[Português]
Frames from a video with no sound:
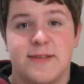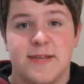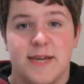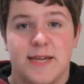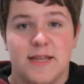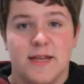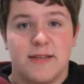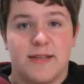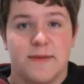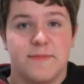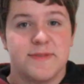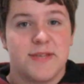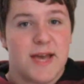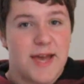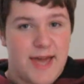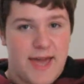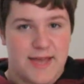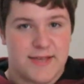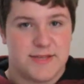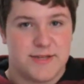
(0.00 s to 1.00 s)
seguida temos
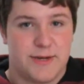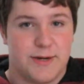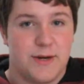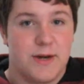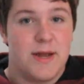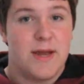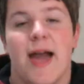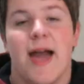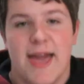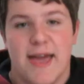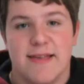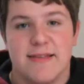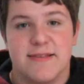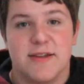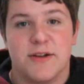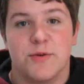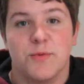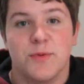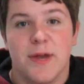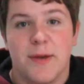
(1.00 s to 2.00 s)
a Hester. A
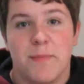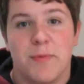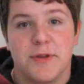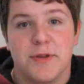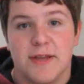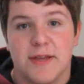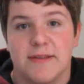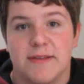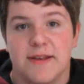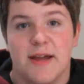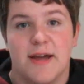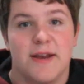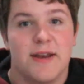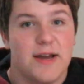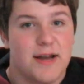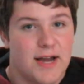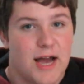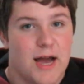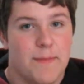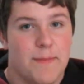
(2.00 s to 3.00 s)
Hester nunca ia poder entrar
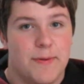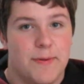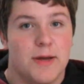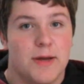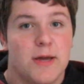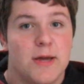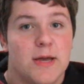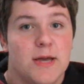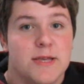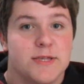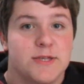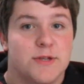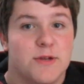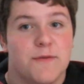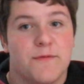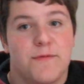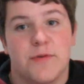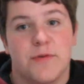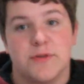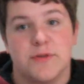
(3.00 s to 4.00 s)
na capa se
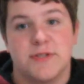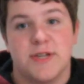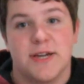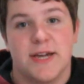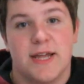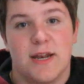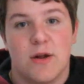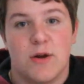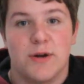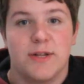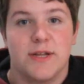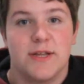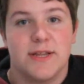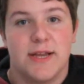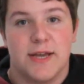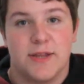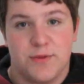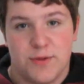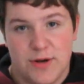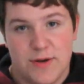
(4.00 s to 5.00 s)
não fosse aquela ordem
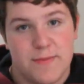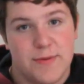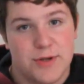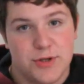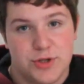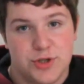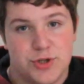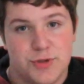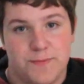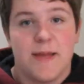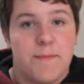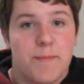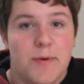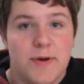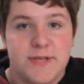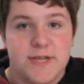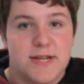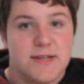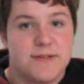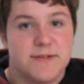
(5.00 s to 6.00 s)
da Reitora Amante.
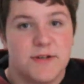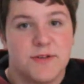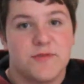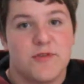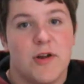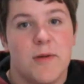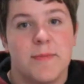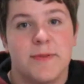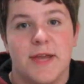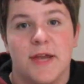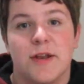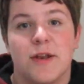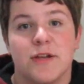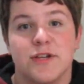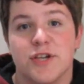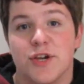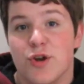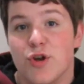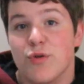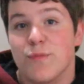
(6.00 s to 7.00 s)
Depois ela se transforma até na
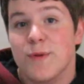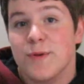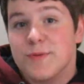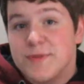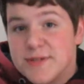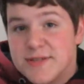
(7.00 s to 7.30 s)
Chanel número